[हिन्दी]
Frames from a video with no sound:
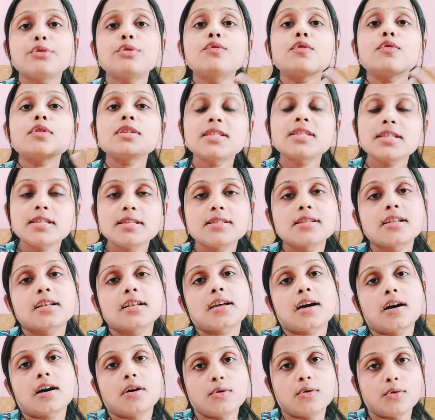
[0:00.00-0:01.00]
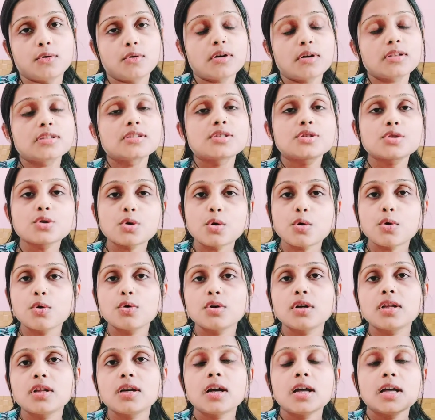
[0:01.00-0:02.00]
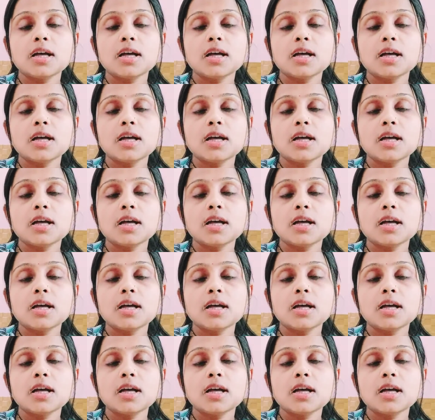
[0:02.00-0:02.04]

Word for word: तो वो सीजन का हो स्टोर्ड